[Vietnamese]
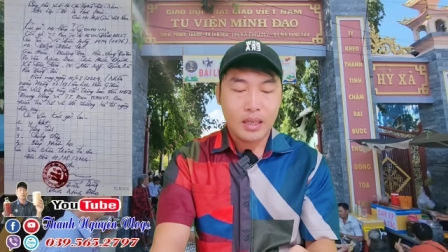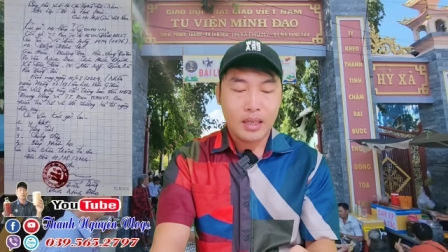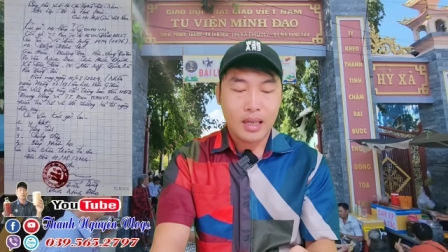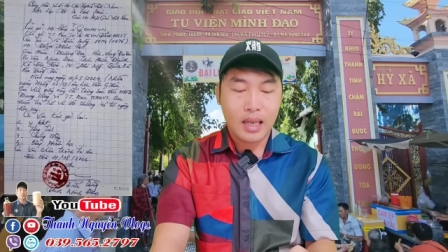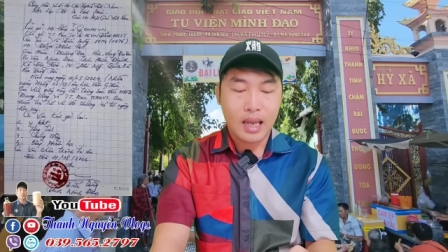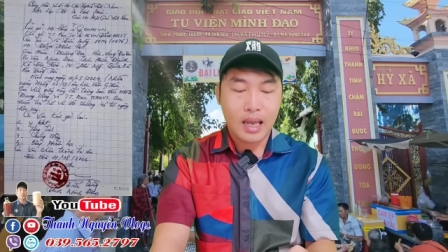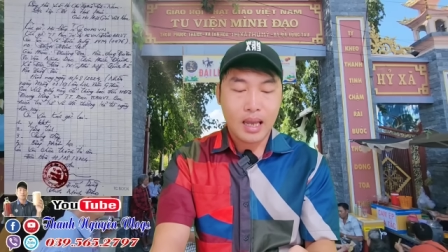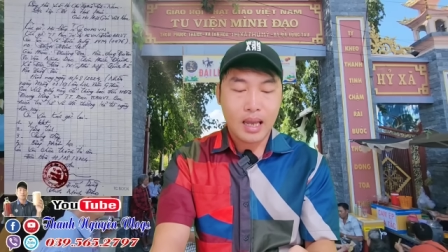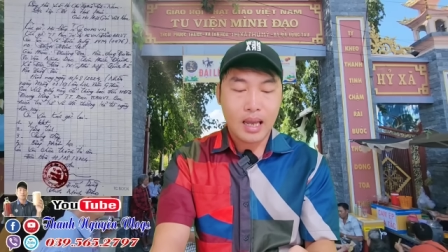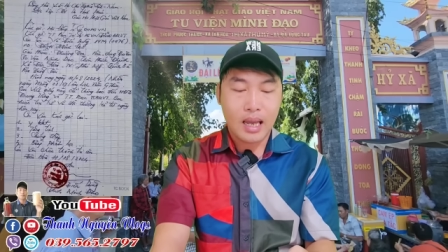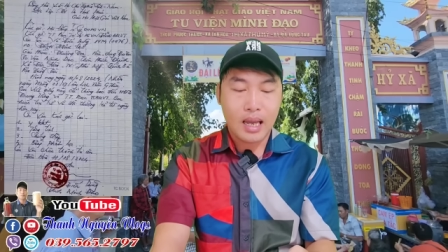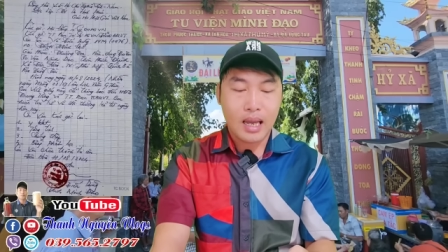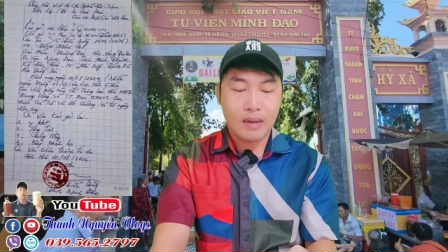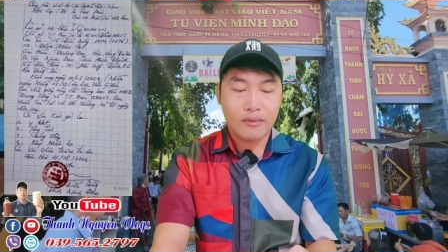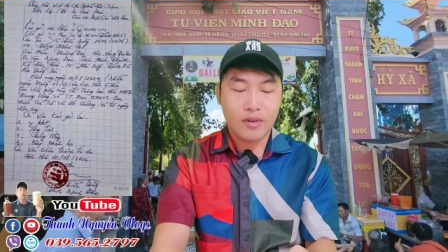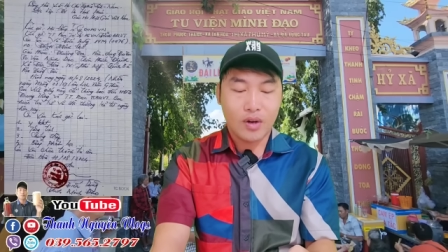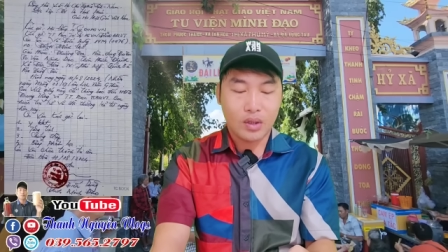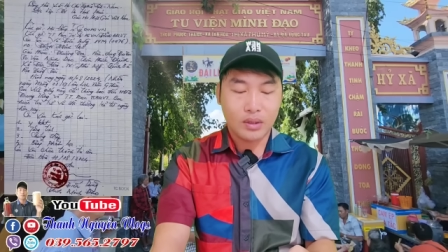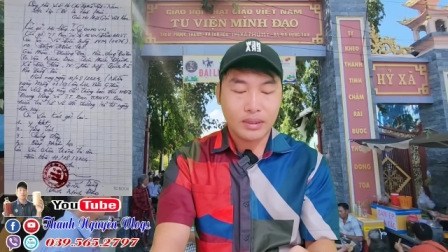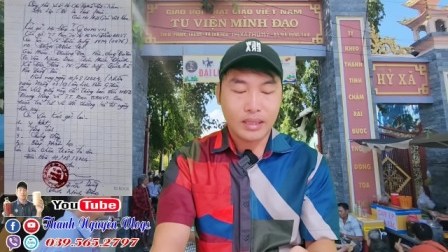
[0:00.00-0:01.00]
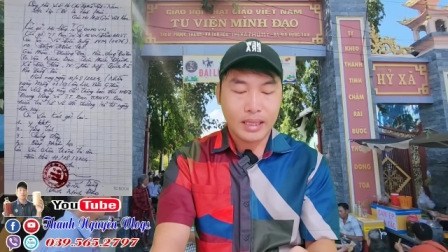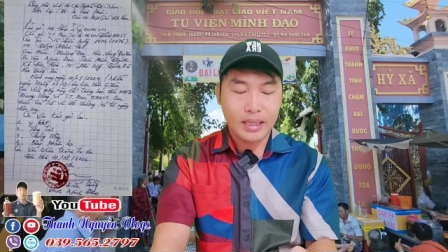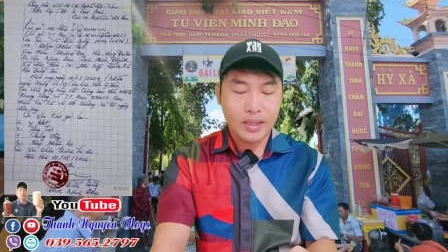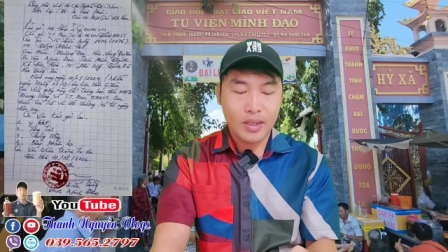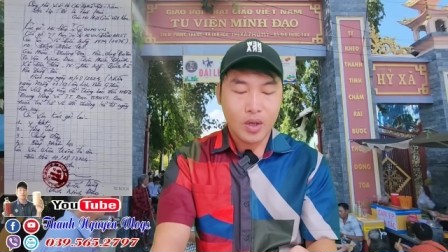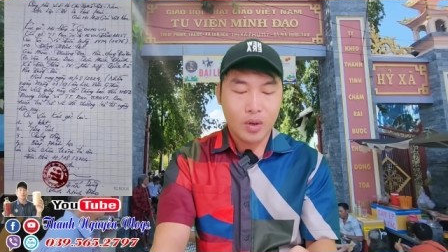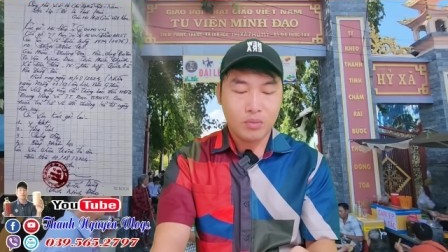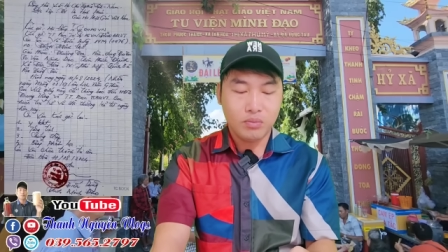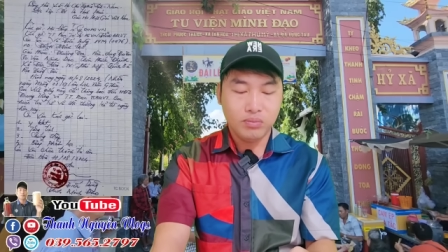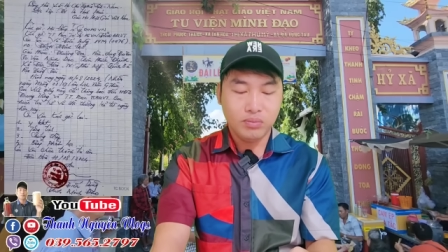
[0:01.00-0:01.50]
là võ
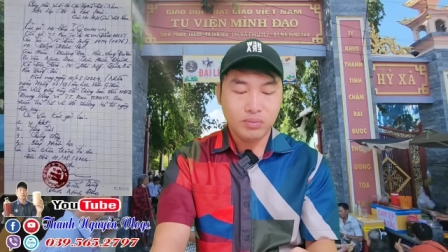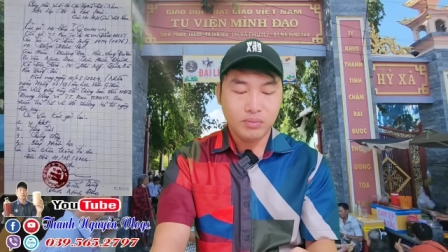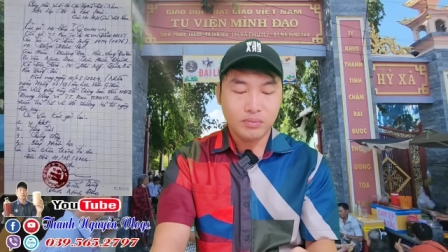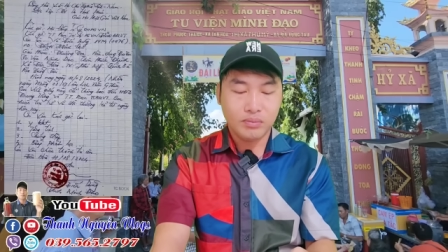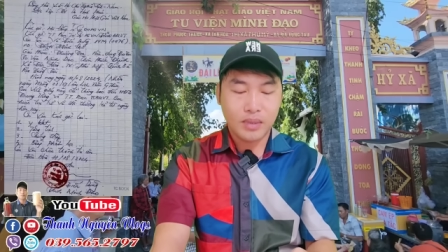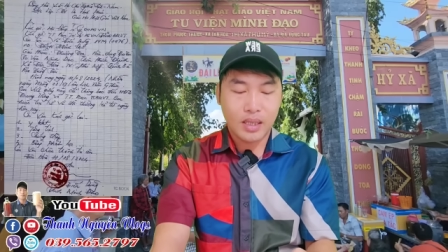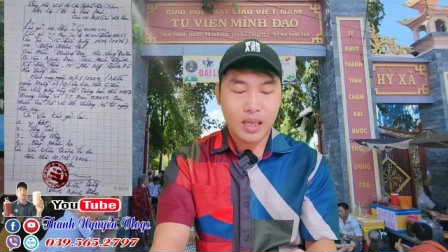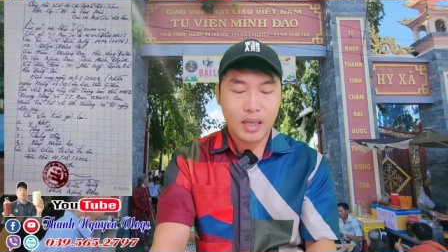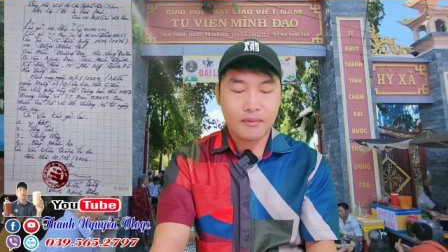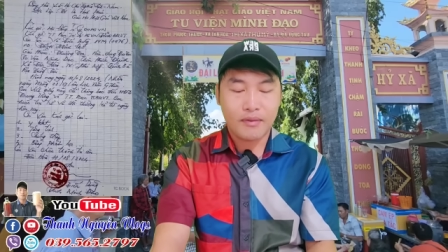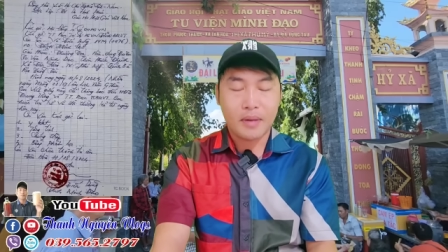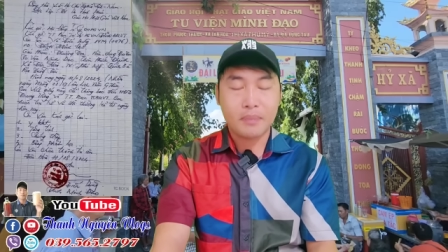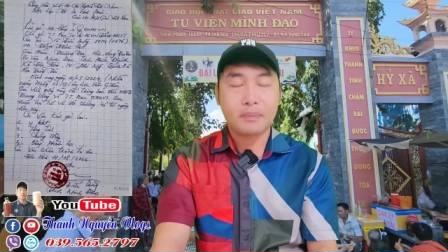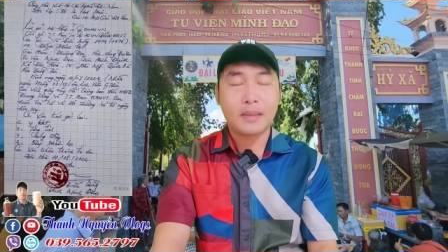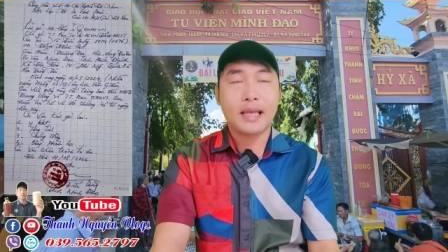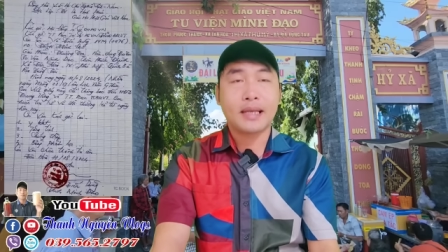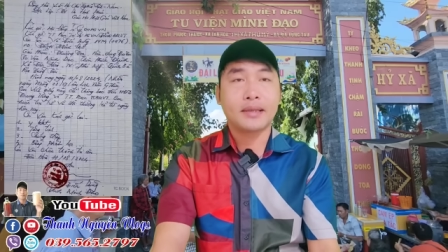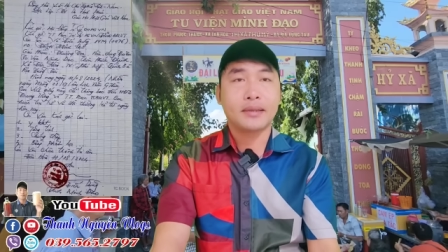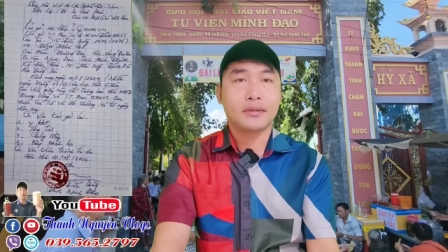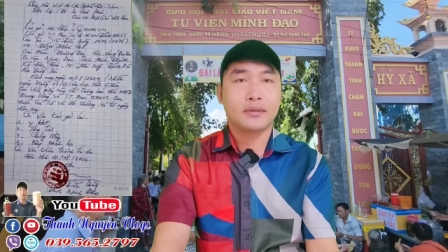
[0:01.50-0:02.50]
tiến dũng à, pháp danh